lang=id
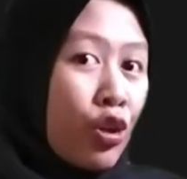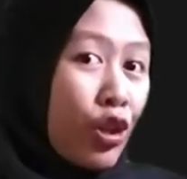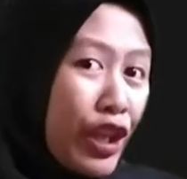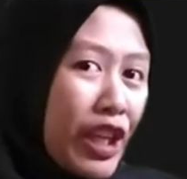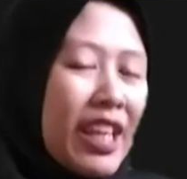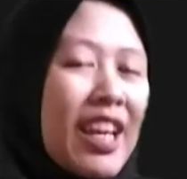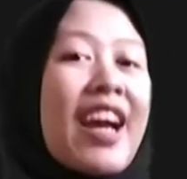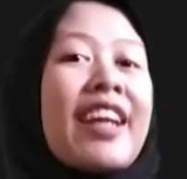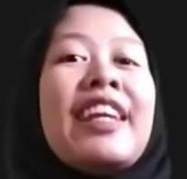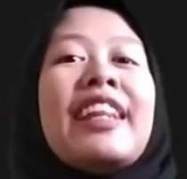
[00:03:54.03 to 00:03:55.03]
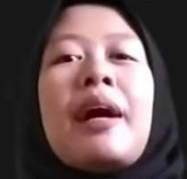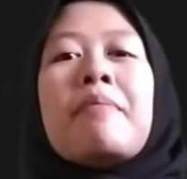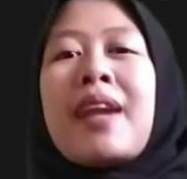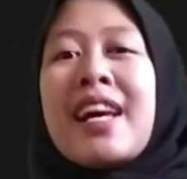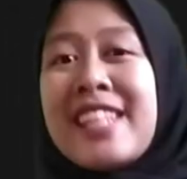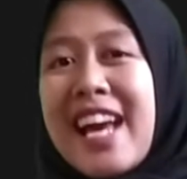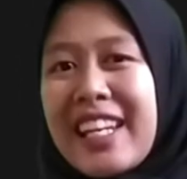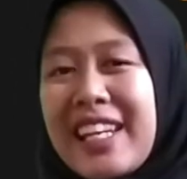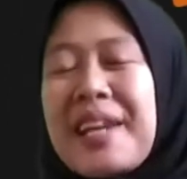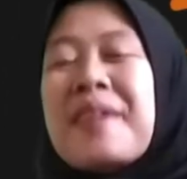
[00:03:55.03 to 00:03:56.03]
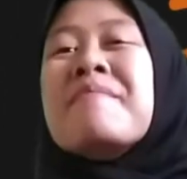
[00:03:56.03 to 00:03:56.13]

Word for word: Kuy, kita pelajari